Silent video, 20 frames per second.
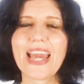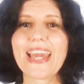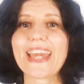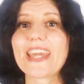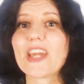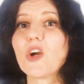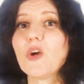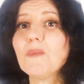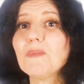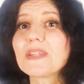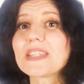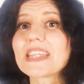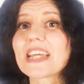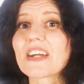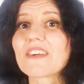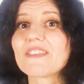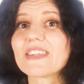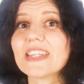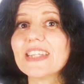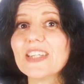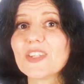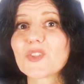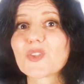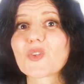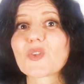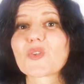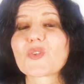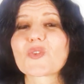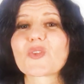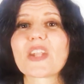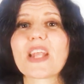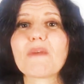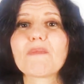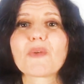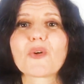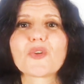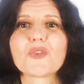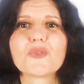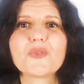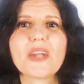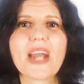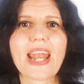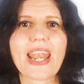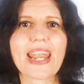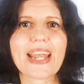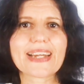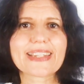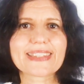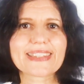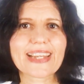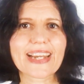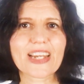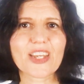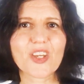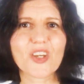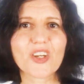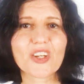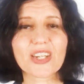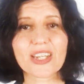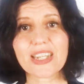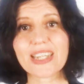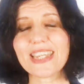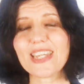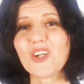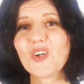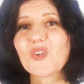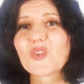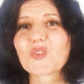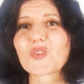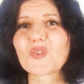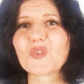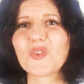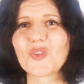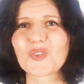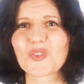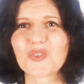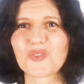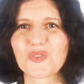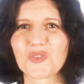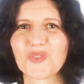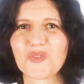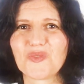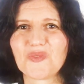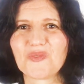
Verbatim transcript: et observez ce que cela produit à l'intérieur et autour de vous.